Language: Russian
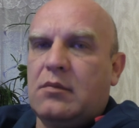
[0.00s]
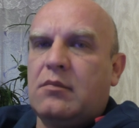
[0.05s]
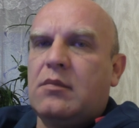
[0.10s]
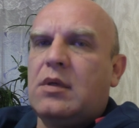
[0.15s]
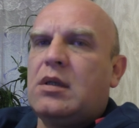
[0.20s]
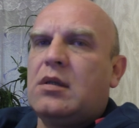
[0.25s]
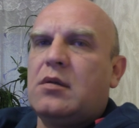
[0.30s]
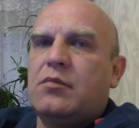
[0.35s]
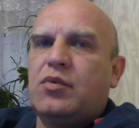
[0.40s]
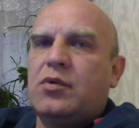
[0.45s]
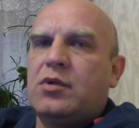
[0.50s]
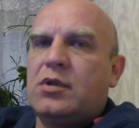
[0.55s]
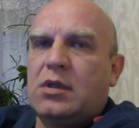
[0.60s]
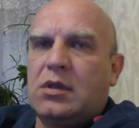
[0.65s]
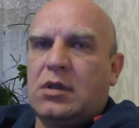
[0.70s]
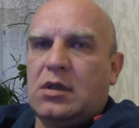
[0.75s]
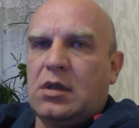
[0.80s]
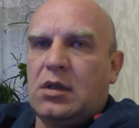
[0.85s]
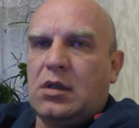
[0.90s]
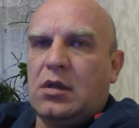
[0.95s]

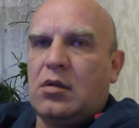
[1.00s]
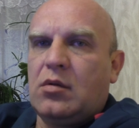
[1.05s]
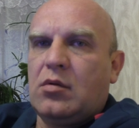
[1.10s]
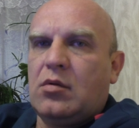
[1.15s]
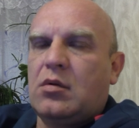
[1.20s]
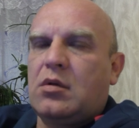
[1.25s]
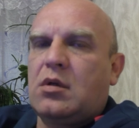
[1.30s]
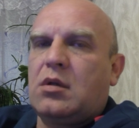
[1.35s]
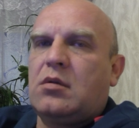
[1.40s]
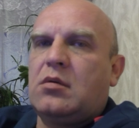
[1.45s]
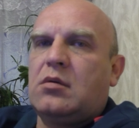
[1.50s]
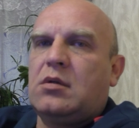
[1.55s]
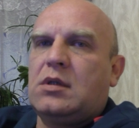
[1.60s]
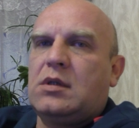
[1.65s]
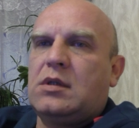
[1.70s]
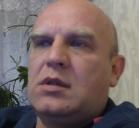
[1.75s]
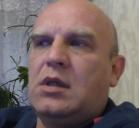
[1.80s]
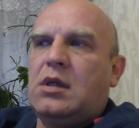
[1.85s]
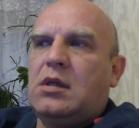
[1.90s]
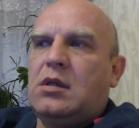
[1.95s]
малобюджетное кино, которое
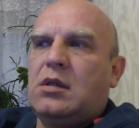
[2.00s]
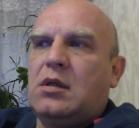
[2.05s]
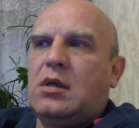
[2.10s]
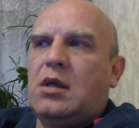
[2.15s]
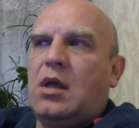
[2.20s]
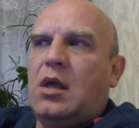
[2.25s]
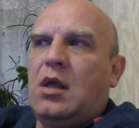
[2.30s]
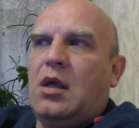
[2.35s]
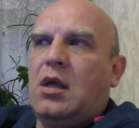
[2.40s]
снято,